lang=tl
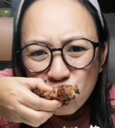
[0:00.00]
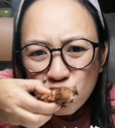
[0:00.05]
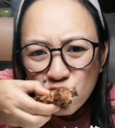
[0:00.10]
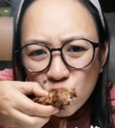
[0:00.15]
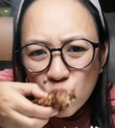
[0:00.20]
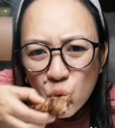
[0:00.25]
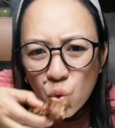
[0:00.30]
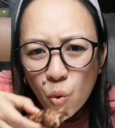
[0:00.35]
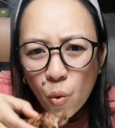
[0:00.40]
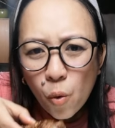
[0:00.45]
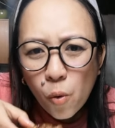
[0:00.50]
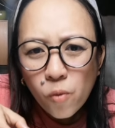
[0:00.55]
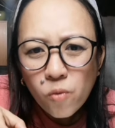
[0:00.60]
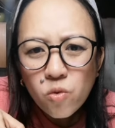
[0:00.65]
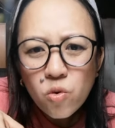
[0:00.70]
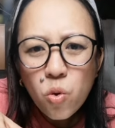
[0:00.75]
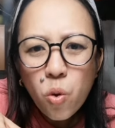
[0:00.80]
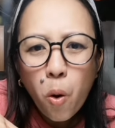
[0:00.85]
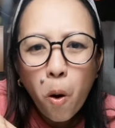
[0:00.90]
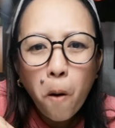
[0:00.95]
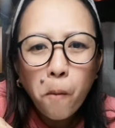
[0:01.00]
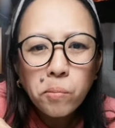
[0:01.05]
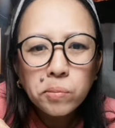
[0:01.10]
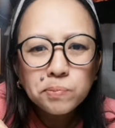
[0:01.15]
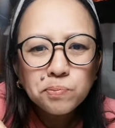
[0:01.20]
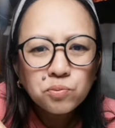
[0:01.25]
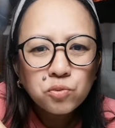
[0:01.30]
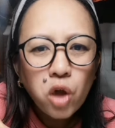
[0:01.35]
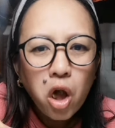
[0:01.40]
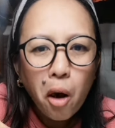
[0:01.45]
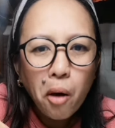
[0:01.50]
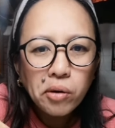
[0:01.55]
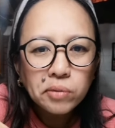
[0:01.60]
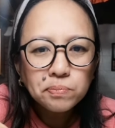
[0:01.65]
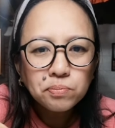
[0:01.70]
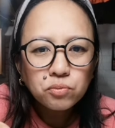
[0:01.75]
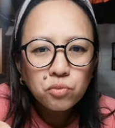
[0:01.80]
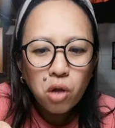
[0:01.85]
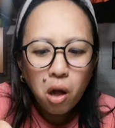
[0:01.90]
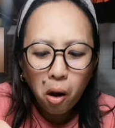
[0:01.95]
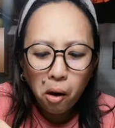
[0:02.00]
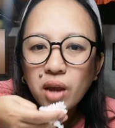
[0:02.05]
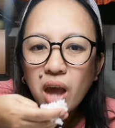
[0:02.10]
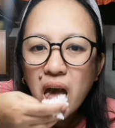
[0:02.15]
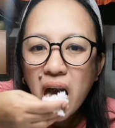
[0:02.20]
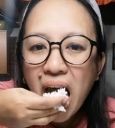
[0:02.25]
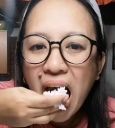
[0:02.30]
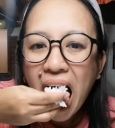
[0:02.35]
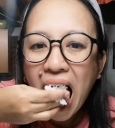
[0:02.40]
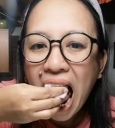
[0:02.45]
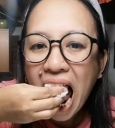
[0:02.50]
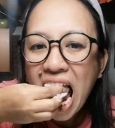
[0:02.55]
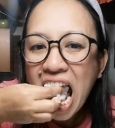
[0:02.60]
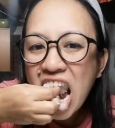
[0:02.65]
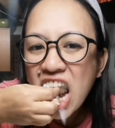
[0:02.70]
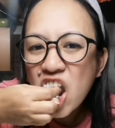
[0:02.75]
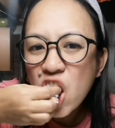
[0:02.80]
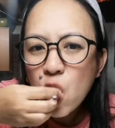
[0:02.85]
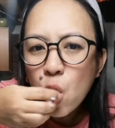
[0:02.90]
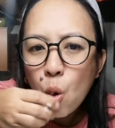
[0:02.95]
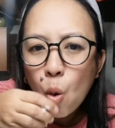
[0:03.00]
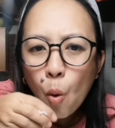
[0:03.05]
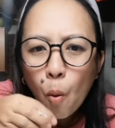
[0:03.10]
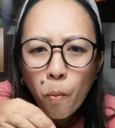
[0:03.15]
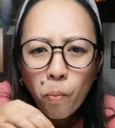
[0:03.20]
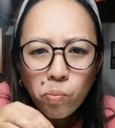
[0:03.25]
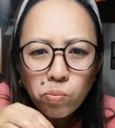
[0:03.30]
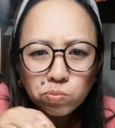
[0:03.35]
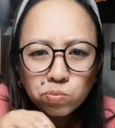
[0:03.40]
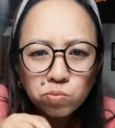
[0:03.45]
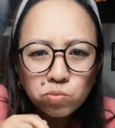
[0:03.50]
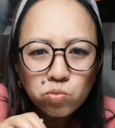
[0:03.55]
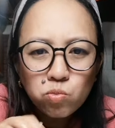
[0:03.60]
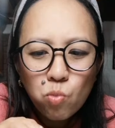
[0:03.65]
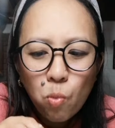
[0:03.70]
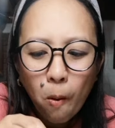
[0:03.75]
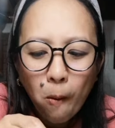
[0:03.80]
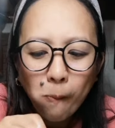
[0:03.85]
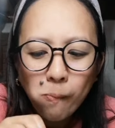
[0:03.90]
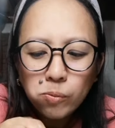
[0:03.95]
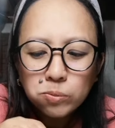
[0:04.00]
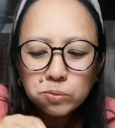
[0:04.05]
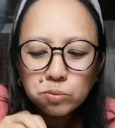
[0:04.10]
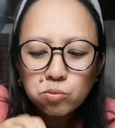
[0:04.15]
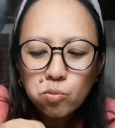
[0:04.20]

Aba, isubukin na ba ninyo iri at ay, taubwara ang isang kaldirong kanin.